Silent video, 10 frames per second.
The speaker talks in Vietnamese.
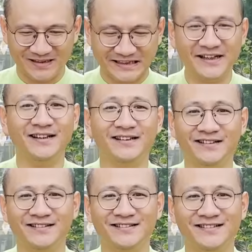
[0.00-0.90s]
thiền
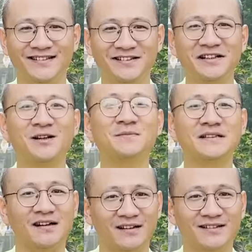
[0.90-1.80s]
nơi công
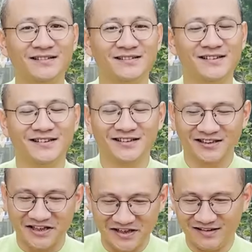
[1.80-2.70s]
sở
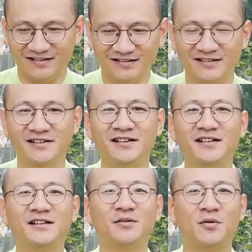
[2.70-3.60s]
thiền
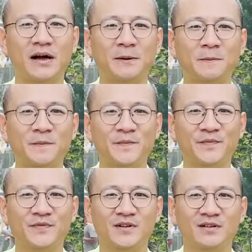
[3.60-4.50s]
nơi cơ quan
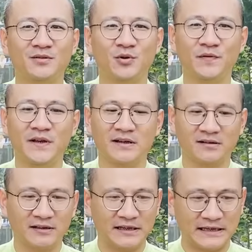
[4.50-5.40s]
quý vị
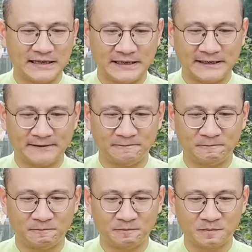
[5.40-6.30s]
có thể à,
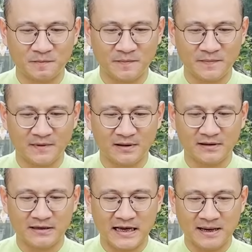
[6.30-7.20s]

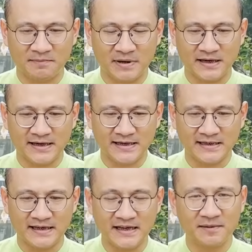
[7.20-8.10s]
làm bằng
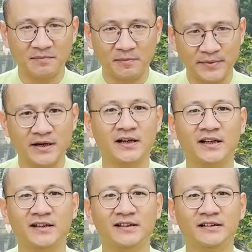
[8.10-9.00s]
cách là niệm bằng miệng này